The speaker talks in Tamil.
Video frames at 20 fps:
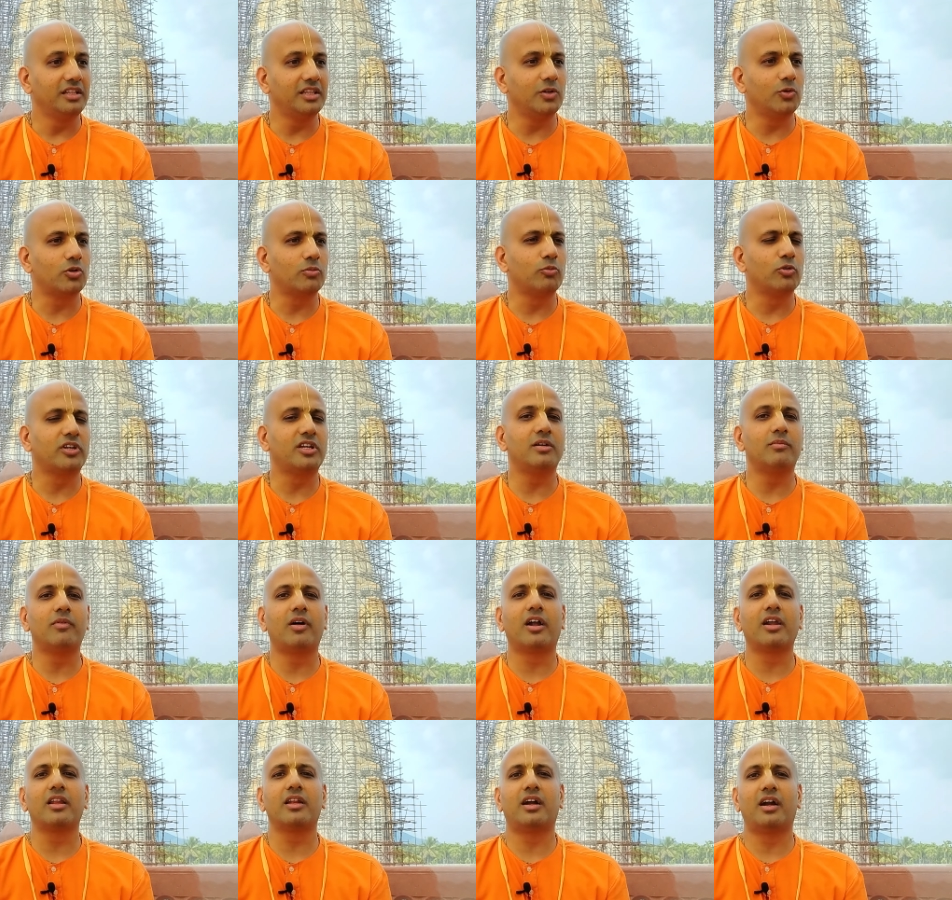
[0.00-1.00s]
இந்த ஒரு
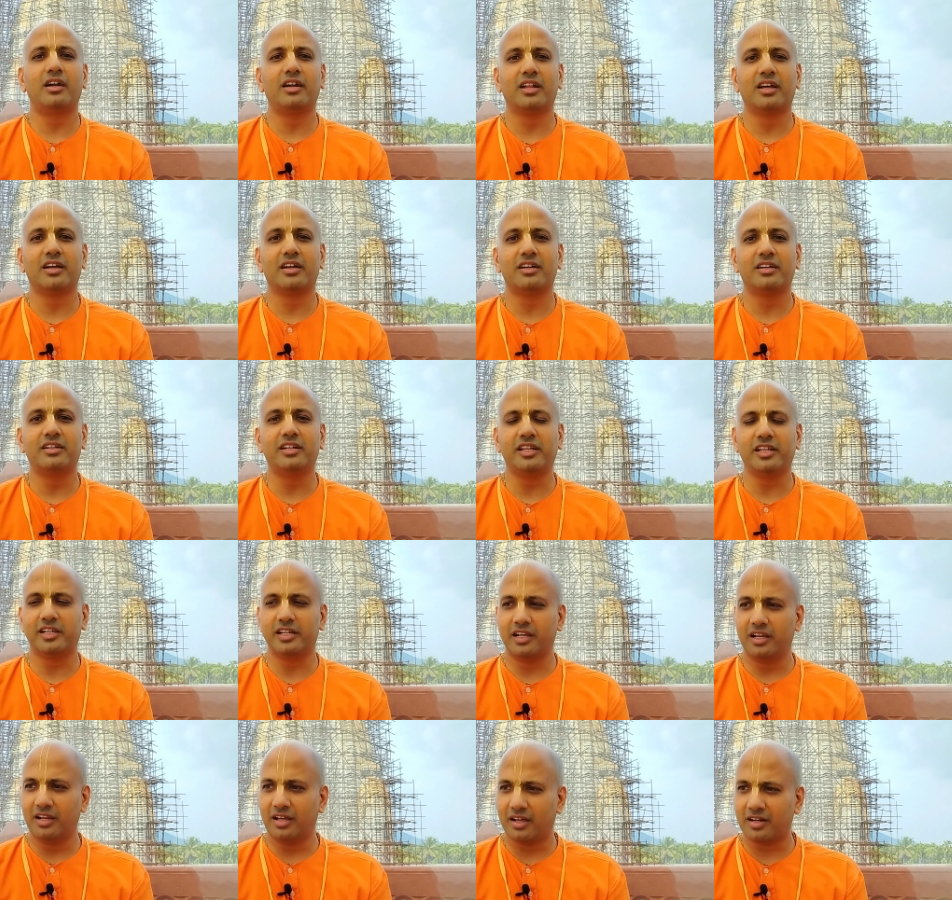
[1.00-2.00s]
முக்கியமான நாளில்
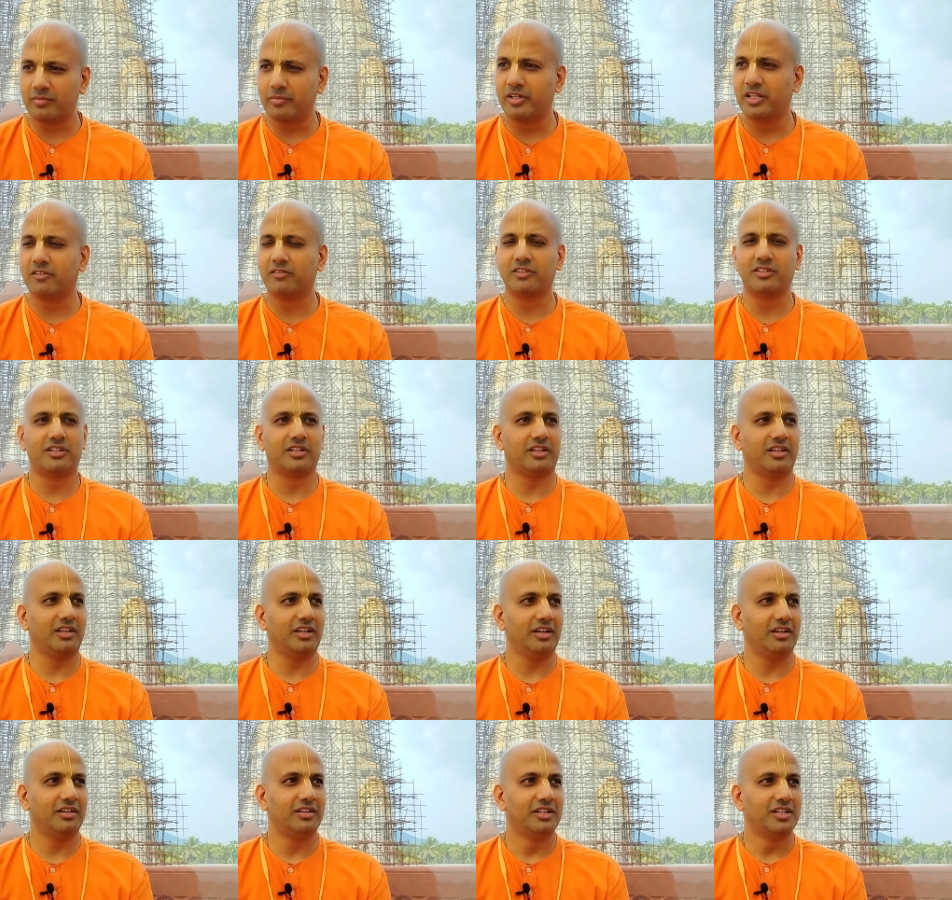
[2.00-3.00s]
நீங்கள் எல்லாரும் இன்றைக்கி
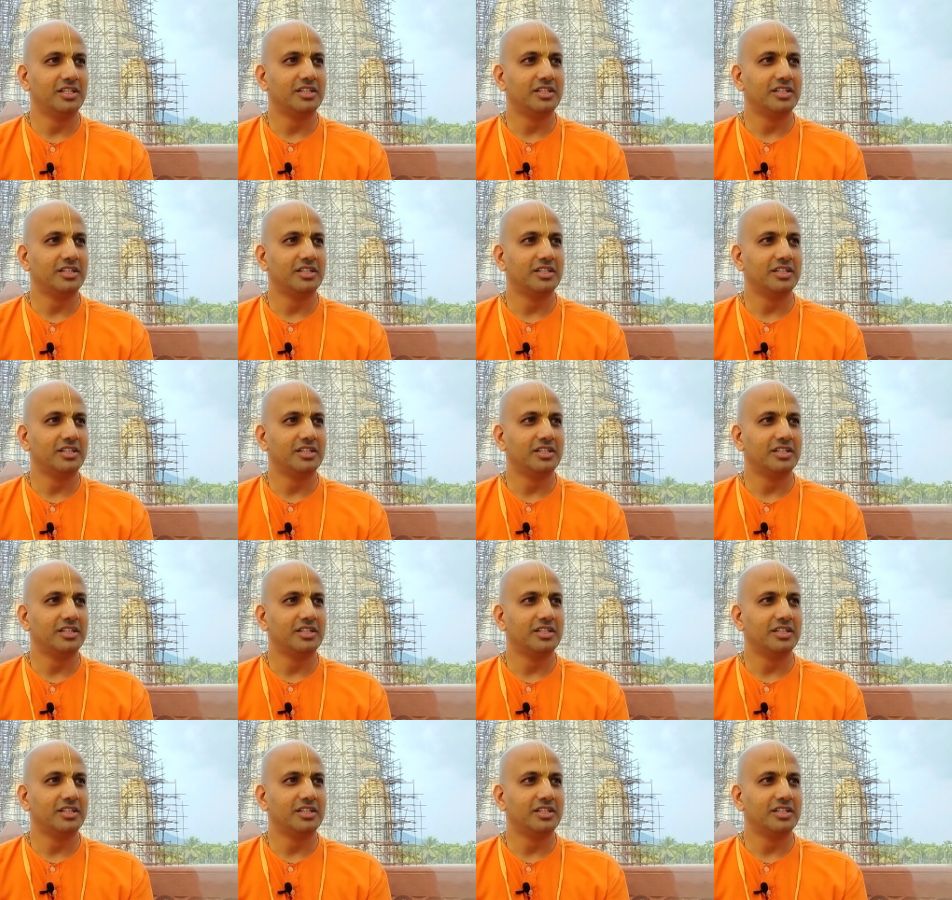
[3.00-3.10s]
வந்திருக்கீங்க